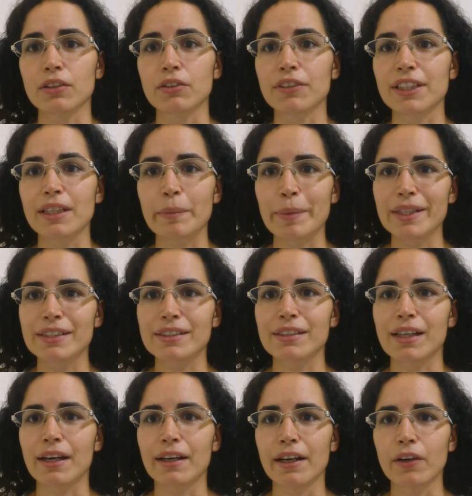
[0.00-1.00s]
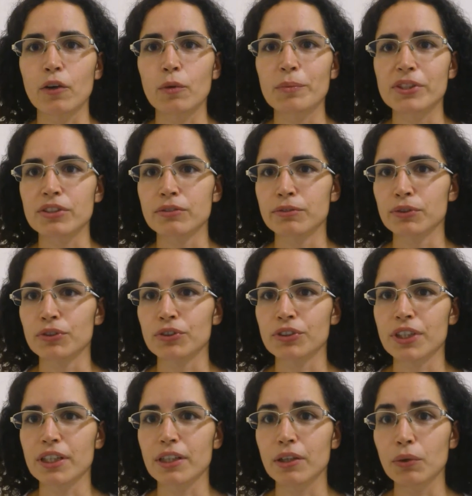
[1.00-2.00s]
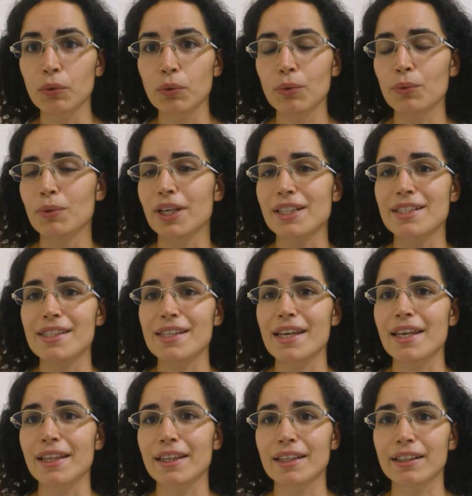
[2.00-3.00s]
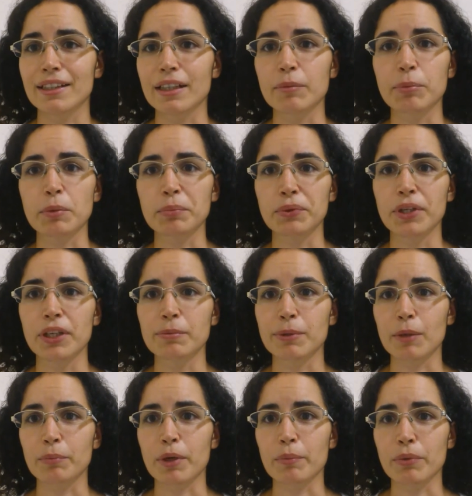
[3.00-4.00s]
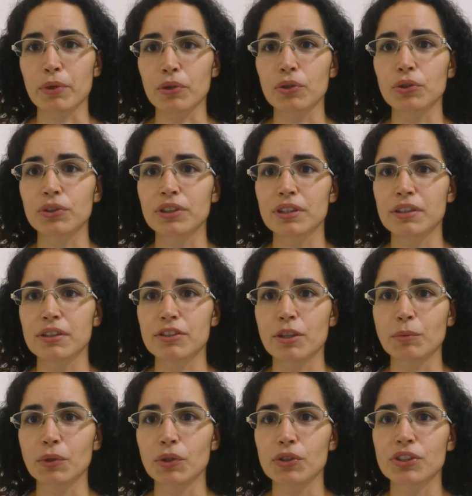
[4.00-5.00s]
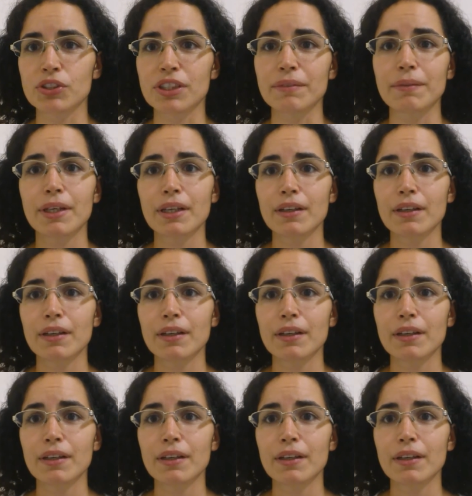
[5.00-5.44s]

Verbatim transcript: dovete pensare come se foste un'azienda che propone i propri prodotti, diciamo così.